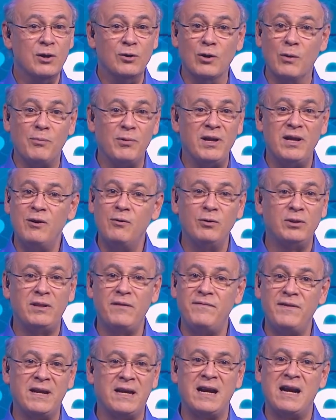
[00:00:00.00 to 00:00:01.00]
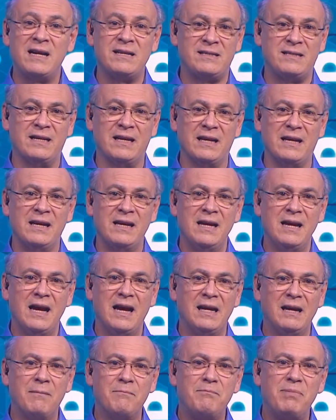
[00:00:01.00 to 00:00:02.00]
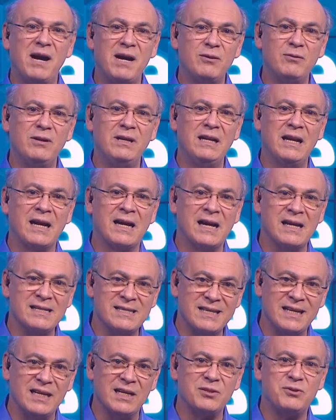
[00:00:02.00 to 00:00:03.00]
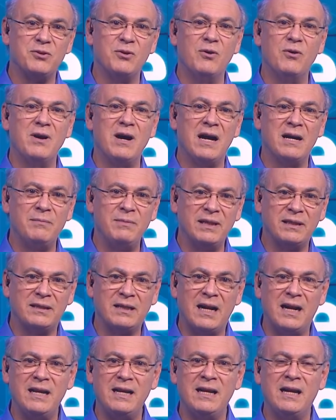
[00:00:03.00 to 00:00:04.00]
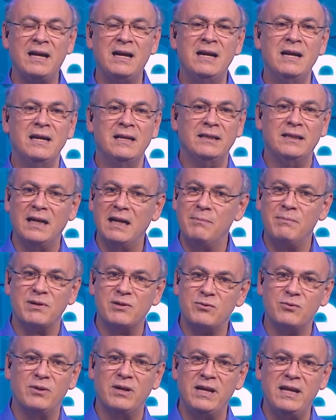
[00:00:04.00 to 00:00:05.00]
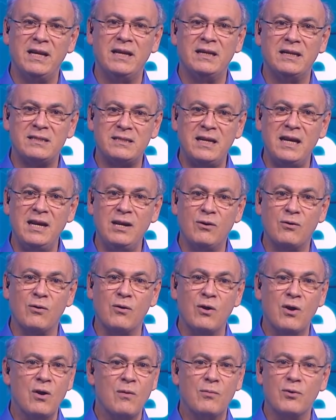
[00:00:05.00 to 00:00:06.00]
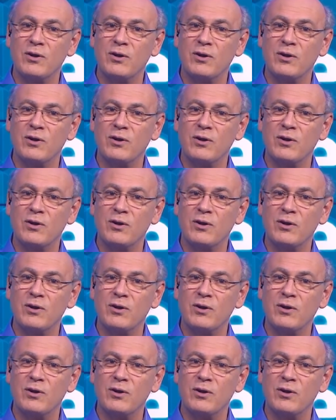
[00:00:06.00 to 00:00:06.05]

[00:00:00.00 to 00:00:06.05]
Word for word: no puede justificarse al amparo de la cancelación arbitraria de la personería de Cinco,